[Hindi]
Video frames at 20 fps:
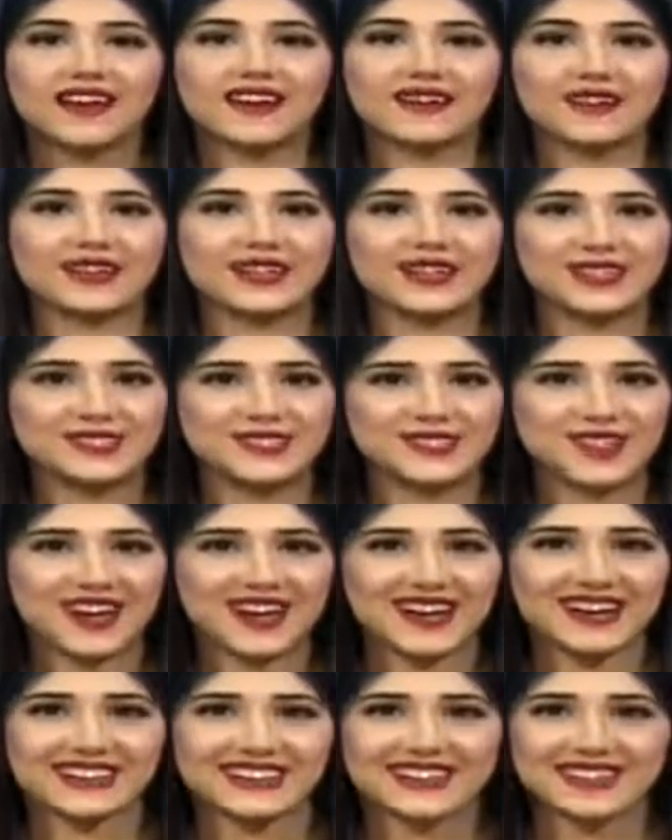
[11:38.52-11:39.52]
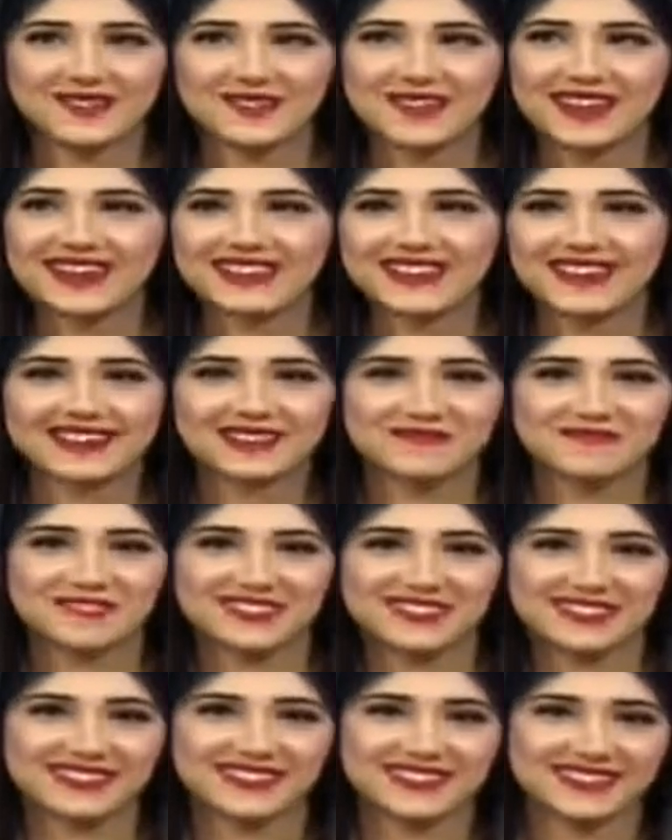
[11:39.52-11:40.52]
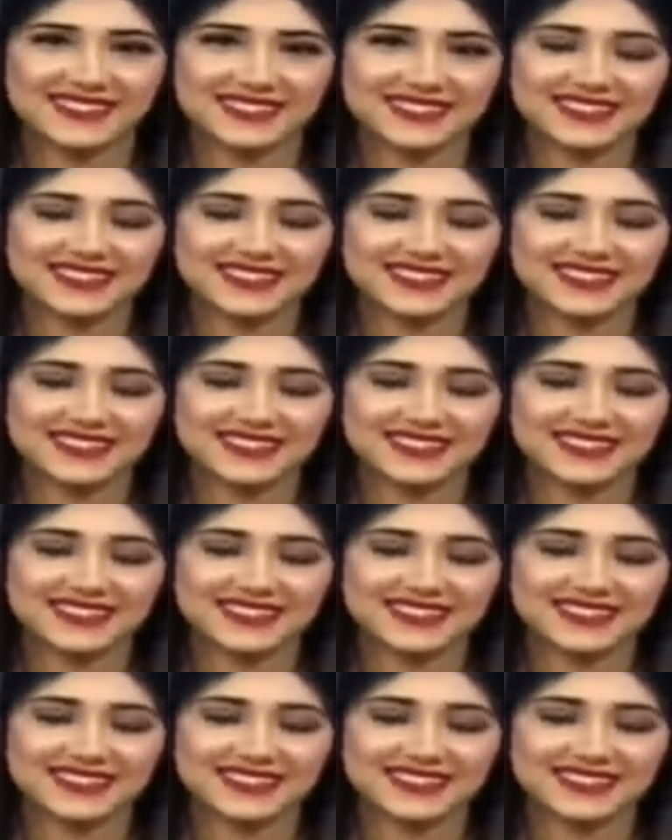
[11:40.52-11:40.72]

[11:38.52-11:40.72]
अरीशा देखो याद आ गई मुझे